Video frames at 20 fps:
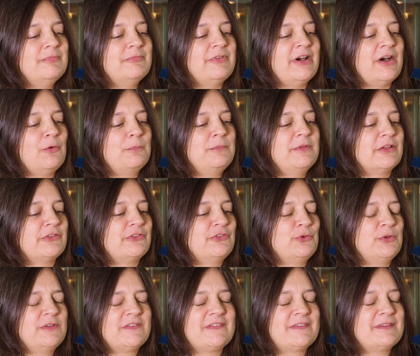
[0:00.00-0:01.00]
warum das
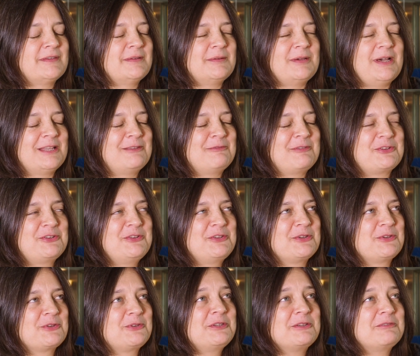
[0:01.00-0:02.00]
so ist, hat
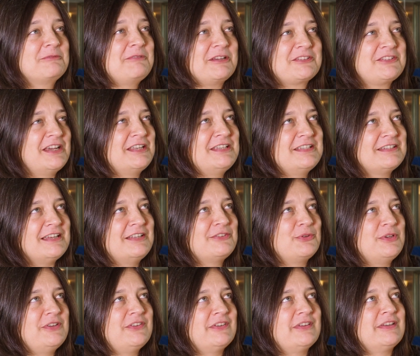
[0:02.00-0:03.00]
verschiedene Gründe wahrscheinlich.
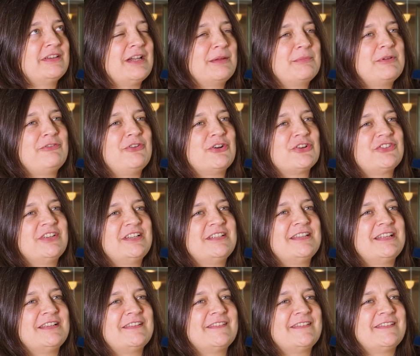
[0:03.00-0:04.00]
Also ich, ich kann mir
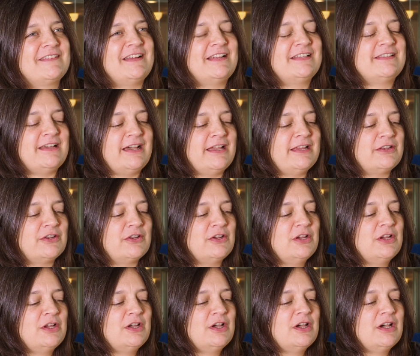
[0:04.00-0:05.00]
vorstellen, dass es halt ein,
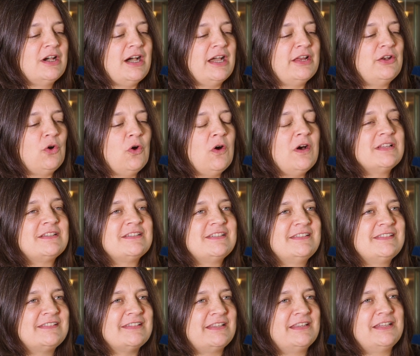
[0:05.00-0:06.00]
ein Ort
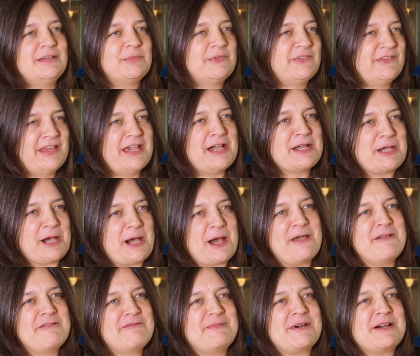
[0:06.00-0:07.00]
ist, an dem sehr
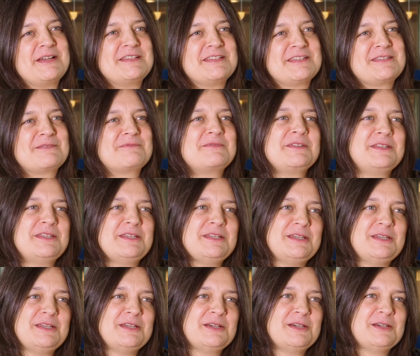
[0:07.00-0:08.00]
greifbar ist, wie
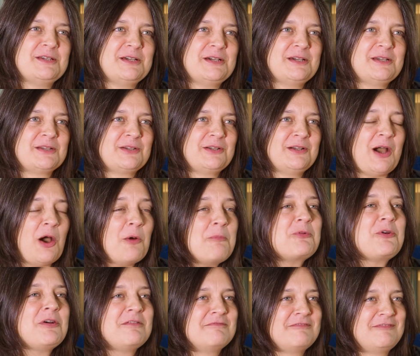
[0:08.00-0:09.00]
die äh,
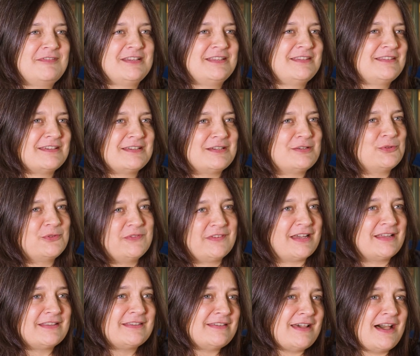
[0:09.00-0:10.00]
Hauptkonflikte
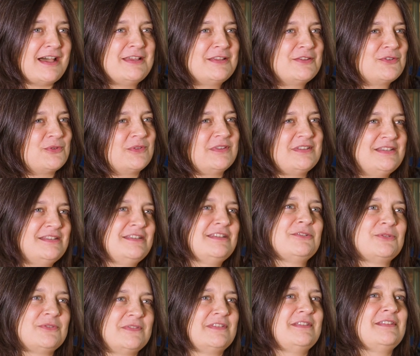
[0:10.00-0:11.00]
unserer Zeit und die,
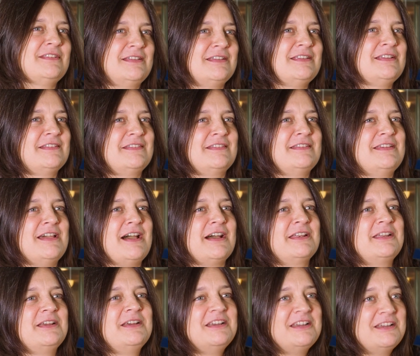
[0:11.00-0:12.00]
die uns in den nächsten
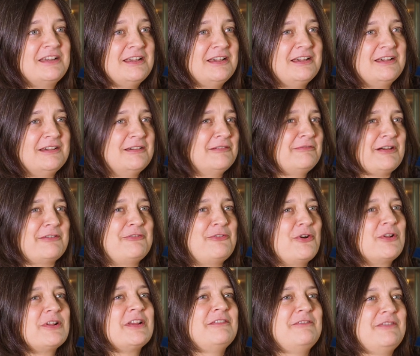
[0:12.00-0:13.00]
Jahren äh,
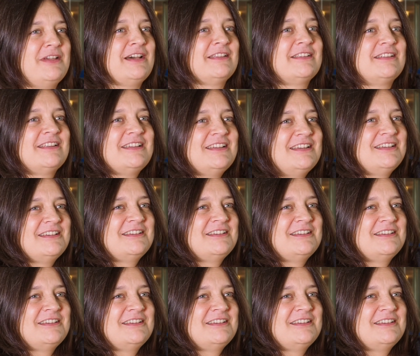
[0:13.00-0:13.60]
verfolgen werden,